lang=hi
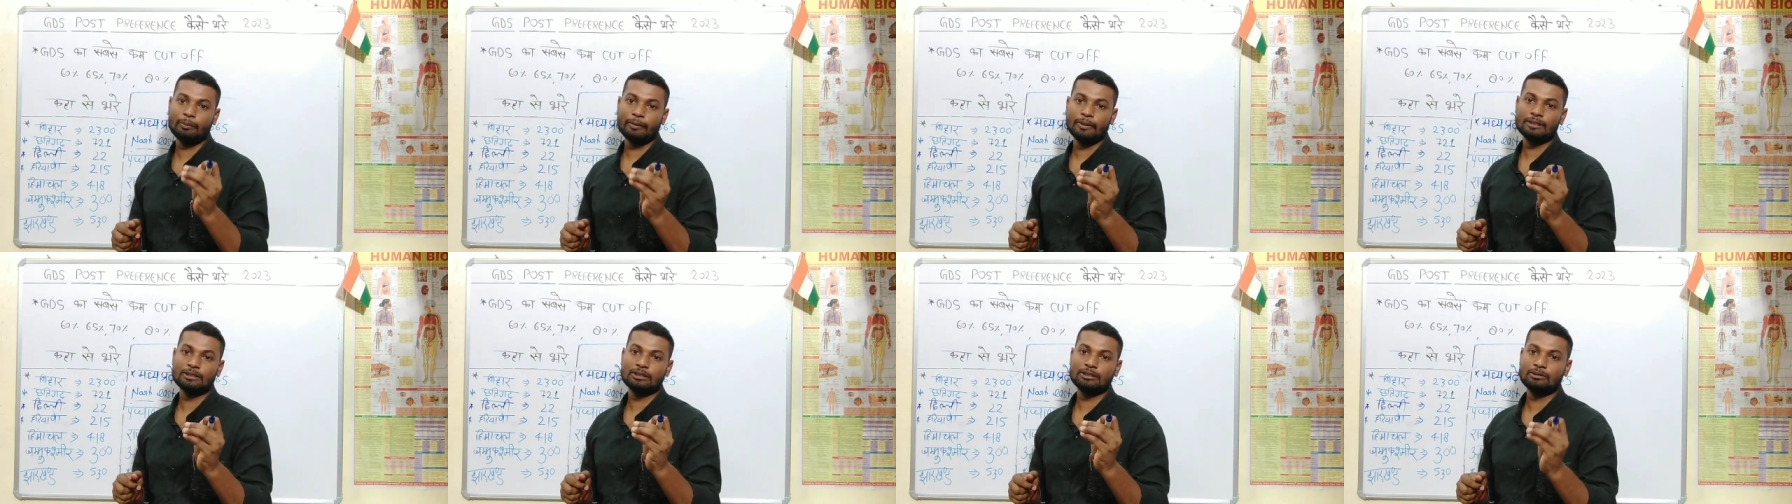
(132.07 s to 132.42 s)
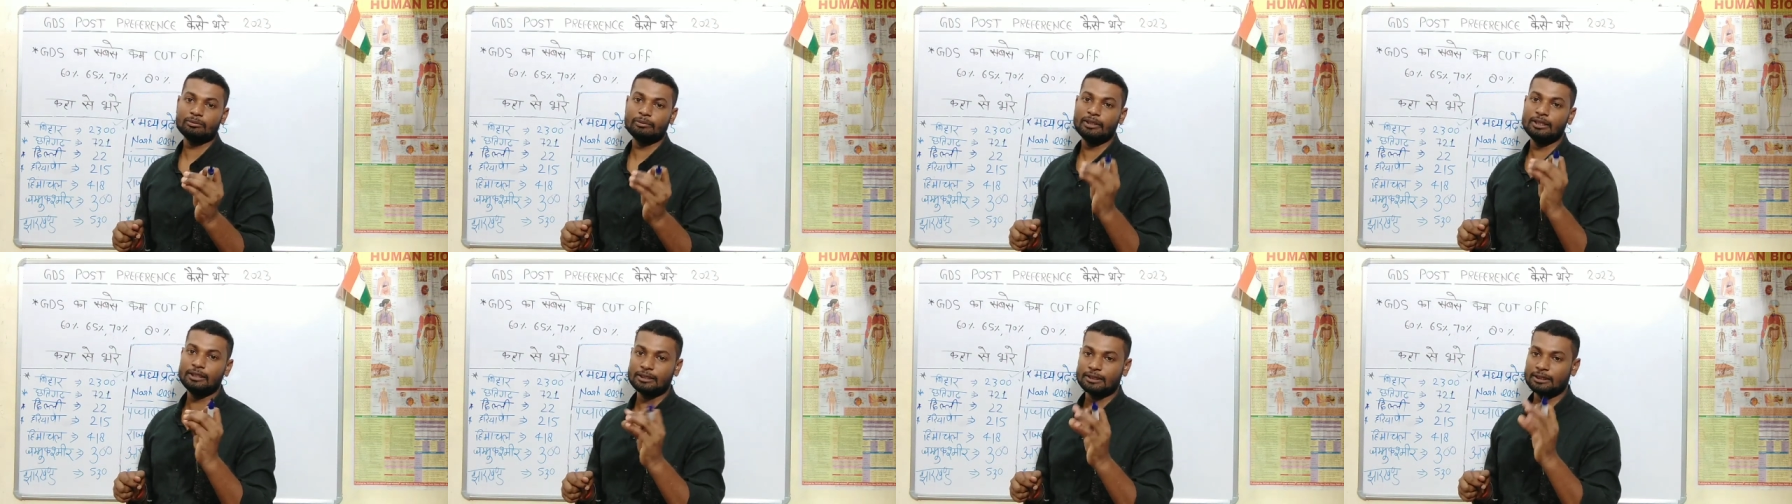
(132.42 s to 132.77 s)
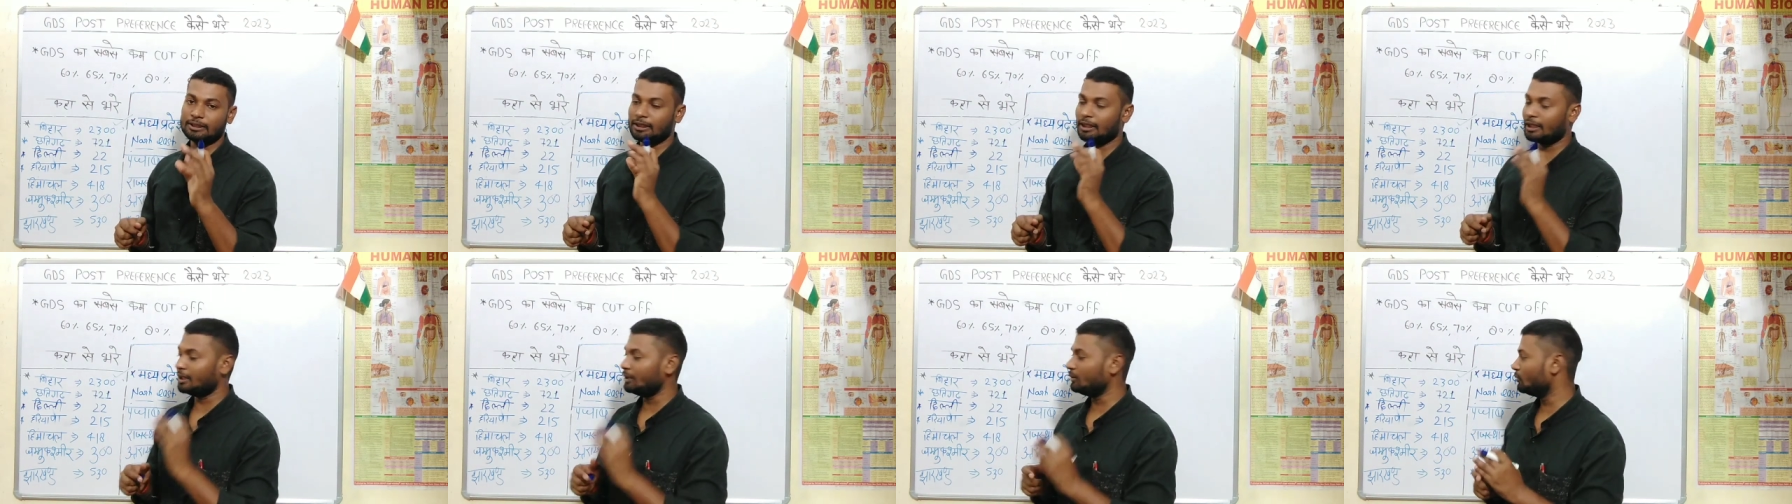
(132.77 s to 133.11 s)
पाँच इसमें लिस्ट
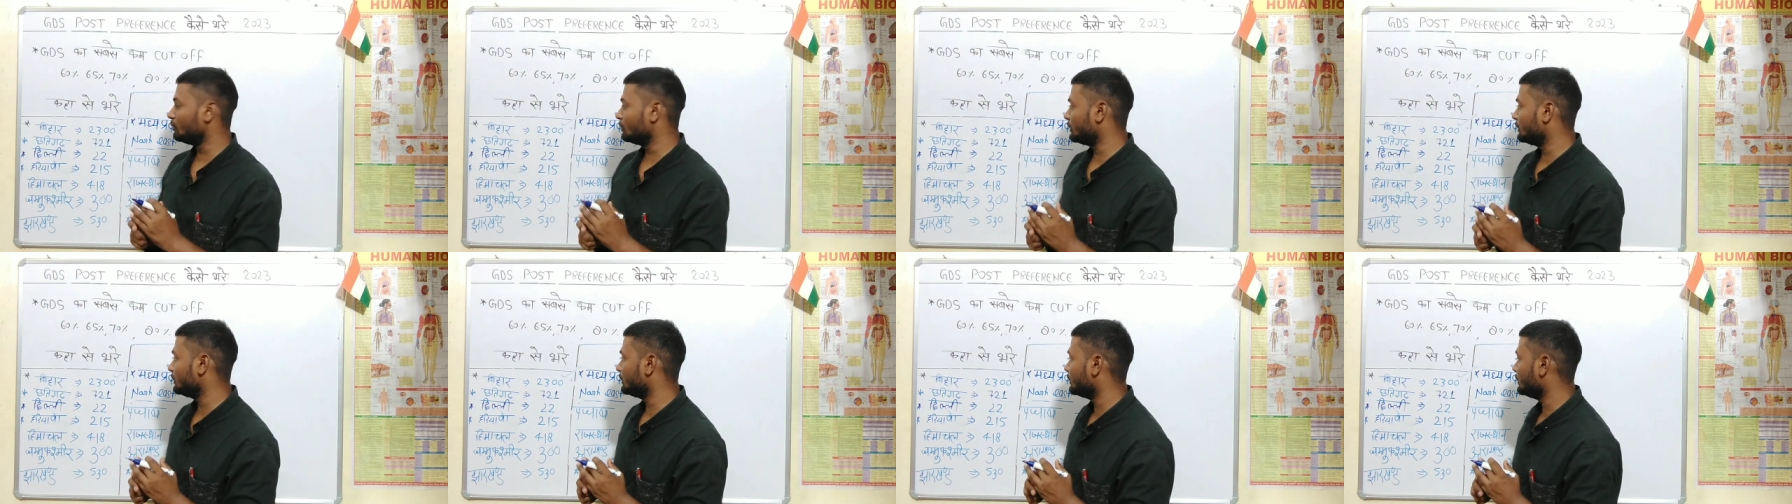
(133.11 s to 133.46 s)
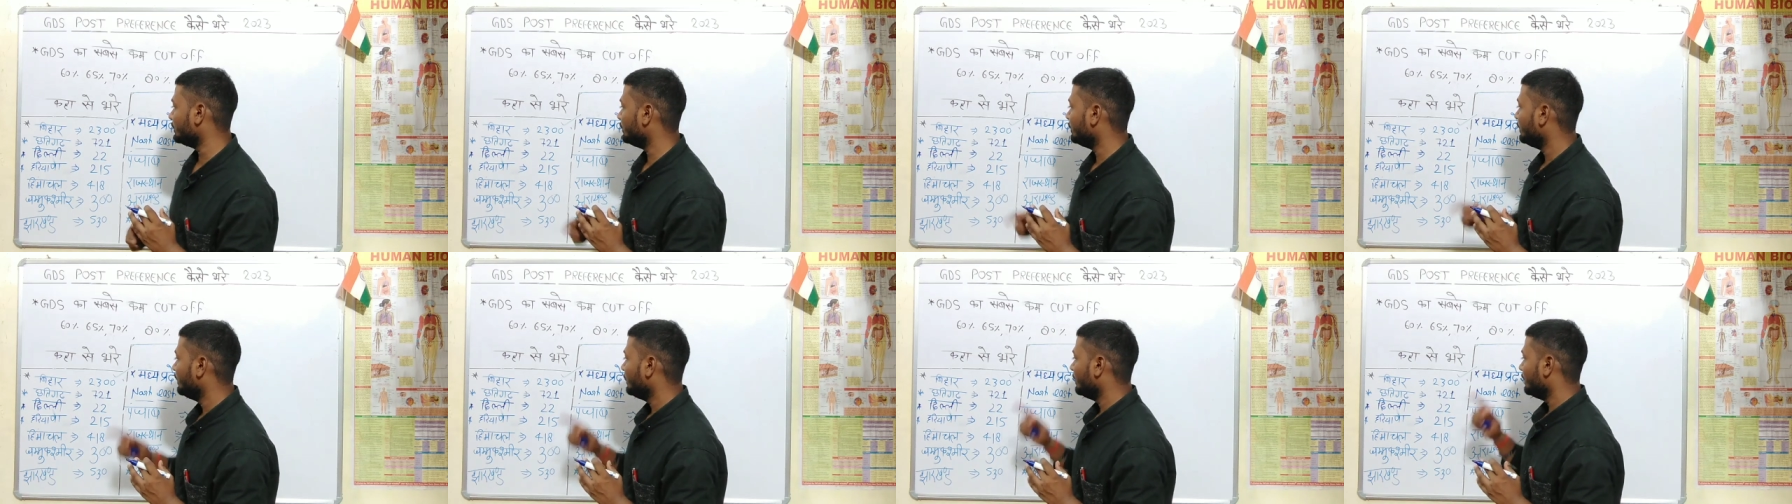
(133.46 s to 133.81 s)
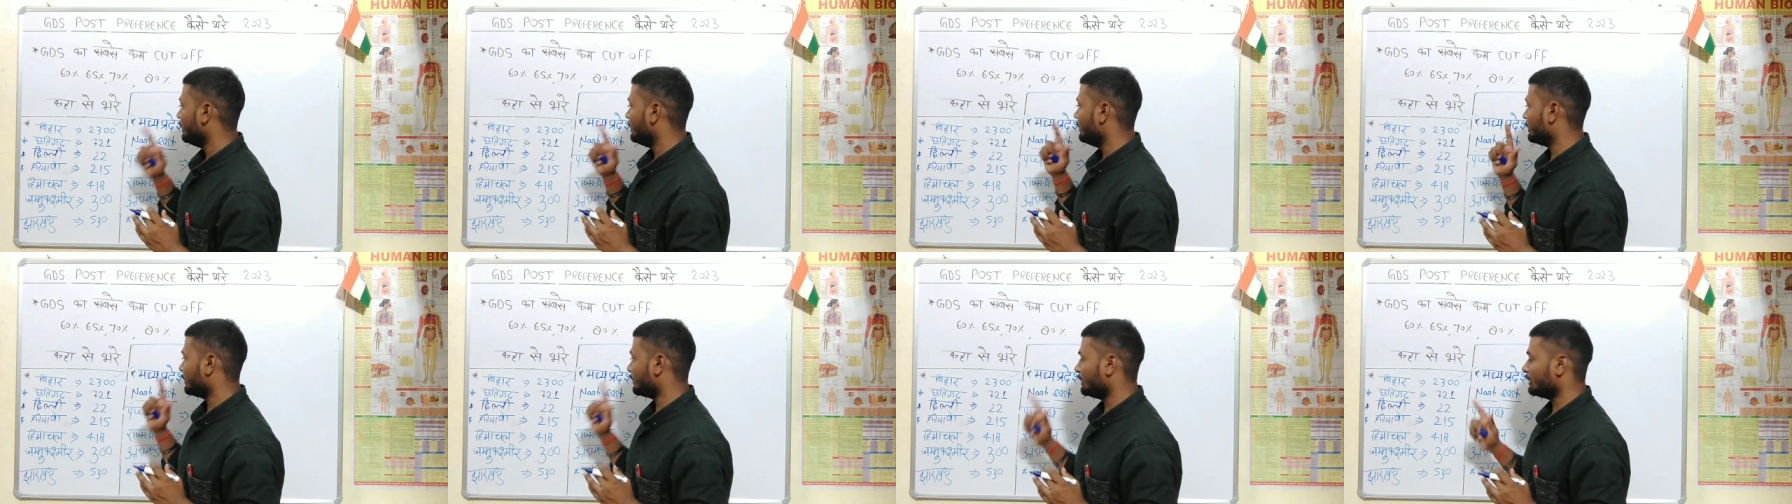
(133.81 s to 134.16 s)
जारी होती है
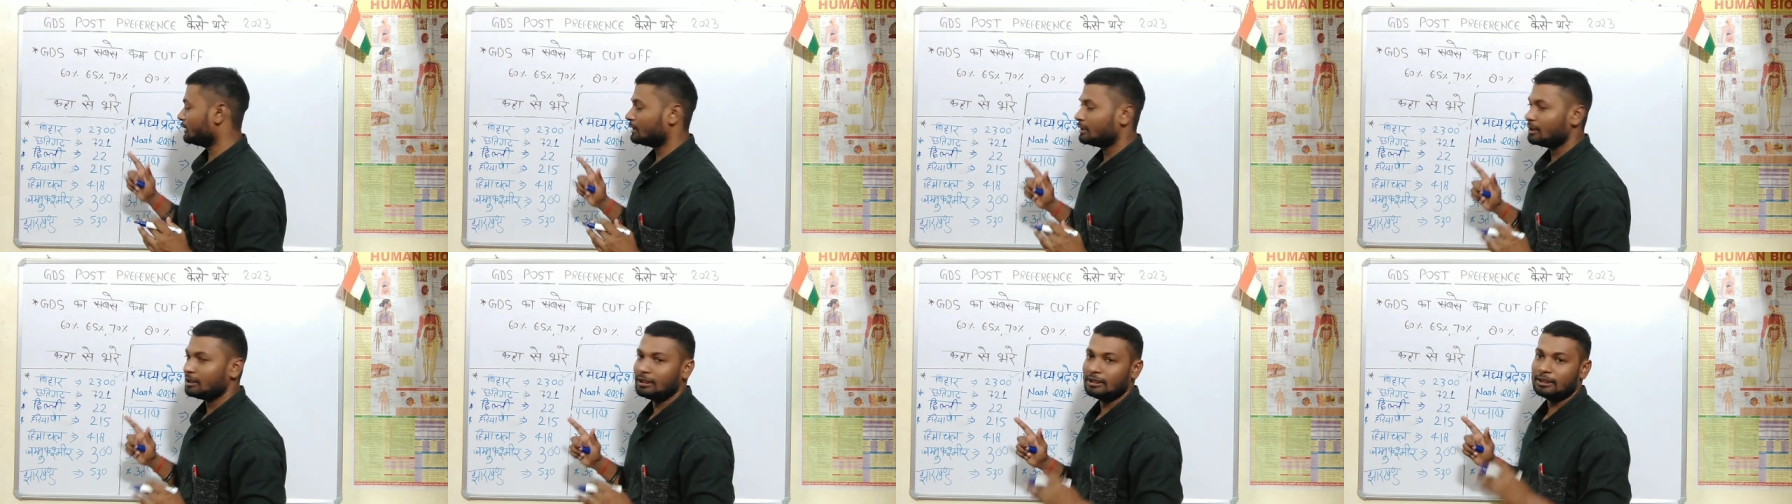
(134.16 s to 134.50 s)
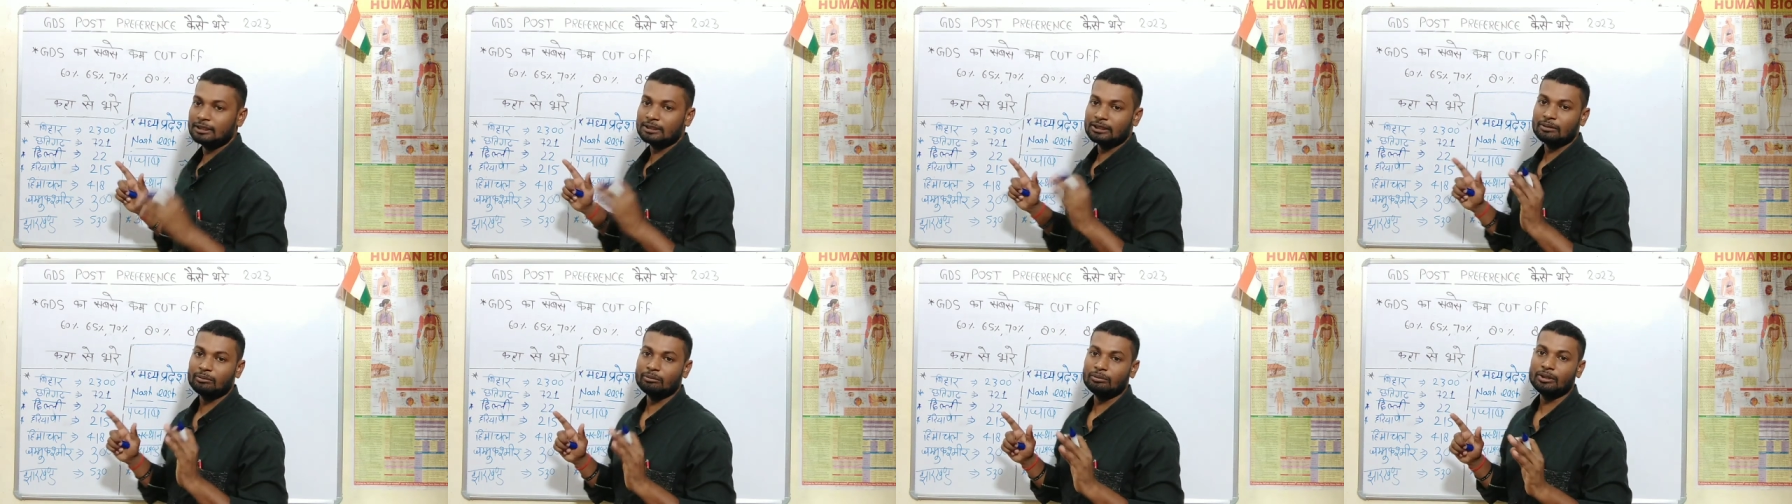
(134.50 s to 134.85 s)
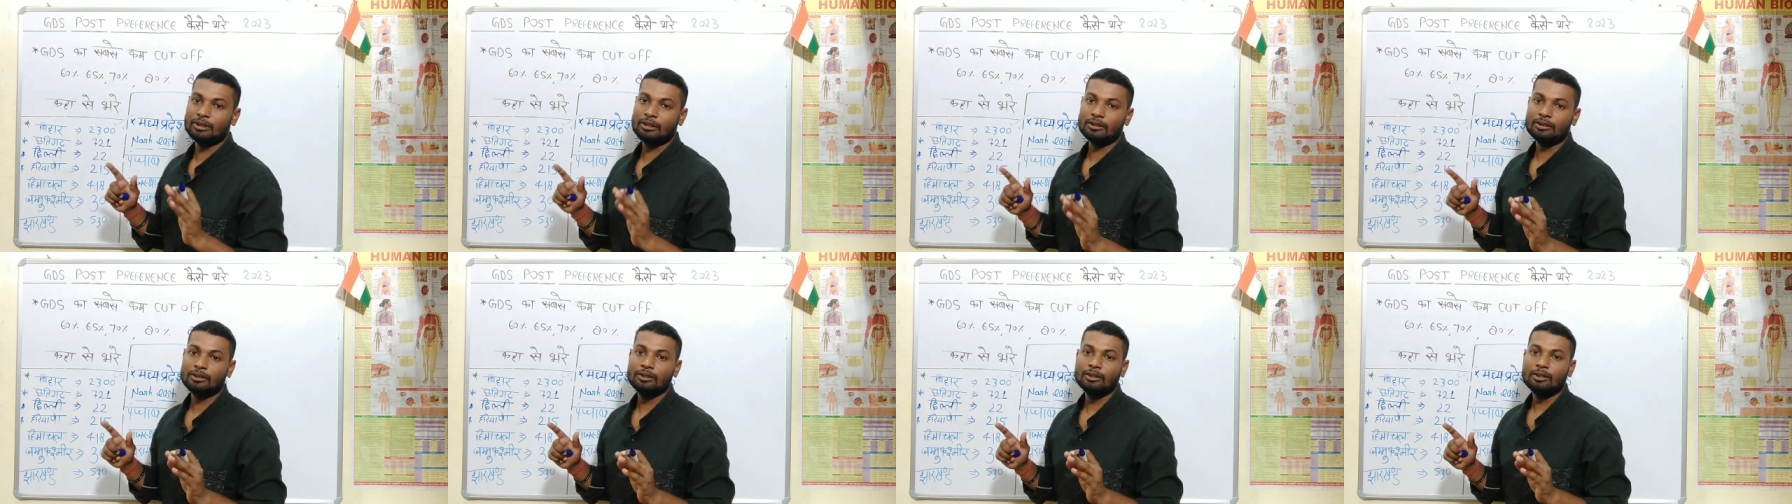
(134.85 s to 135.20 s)
इकतीस
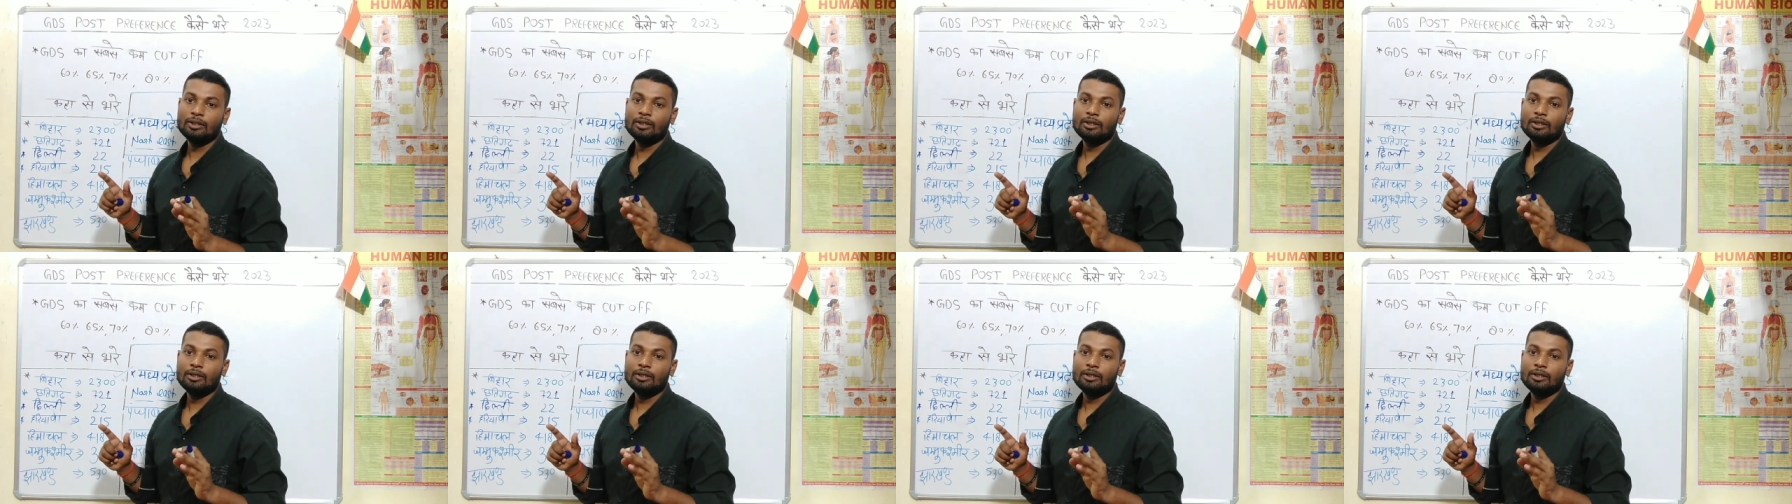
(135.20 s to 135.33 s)
दिसंबर